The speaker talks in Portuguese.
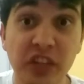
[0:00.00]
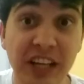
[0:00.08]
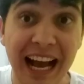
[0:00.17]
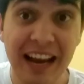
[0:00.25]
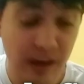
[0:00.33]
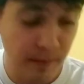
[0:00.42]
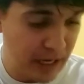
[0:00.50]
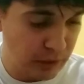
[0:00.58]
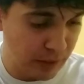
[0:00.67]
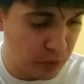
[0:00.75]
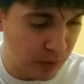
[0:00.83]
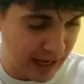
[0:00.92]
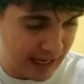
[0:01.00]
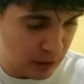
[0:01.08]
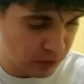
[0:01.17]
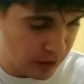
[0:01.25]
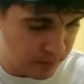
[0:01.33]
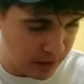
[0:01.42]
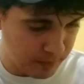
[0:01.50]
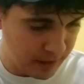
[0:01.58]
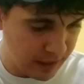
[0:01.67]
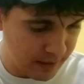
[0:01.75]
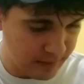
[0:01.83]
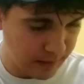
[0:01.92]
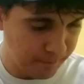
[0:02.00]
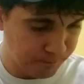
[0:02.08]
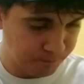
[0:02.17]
de engajamento aí no canal também, beleza?